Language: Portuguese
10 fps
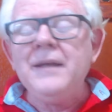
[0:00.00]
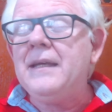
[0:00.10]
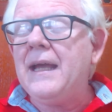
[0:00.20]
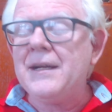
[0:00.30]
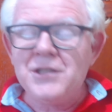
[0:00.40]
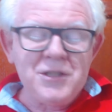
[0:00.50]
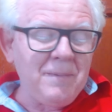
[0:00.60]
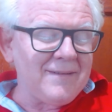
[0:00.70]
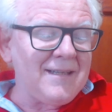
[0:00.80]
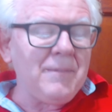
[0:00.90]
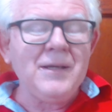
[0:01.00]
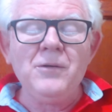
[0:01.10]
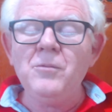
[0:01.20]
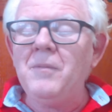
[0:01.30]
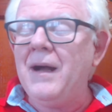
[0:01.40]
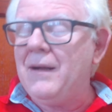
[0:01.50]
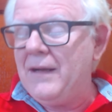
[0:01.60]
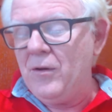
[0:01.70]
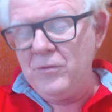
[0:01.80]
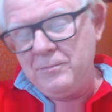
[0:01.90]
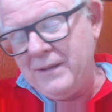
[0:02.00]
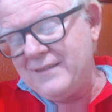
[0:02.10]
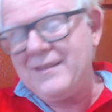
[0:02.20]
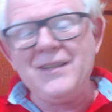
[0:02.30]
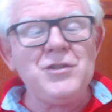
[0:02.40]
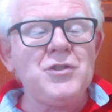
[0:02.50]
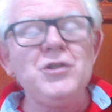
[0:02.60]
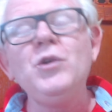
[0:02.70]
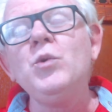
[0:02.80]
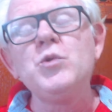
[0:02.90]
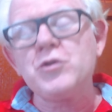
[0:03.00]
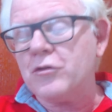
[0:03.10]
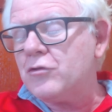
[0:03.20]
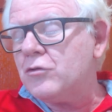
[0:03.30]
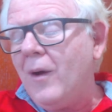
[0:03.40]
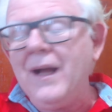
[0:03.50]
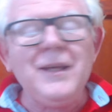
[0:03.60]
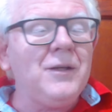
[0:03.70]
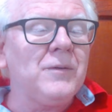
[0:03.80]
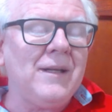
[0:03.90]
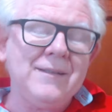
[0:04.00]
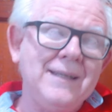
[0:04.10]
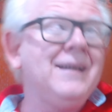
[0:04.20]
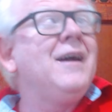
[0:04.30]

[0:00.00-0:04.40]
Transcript: e é, a gente percebe que é, uma, é um presente de luxo, só aquilo que ele tem,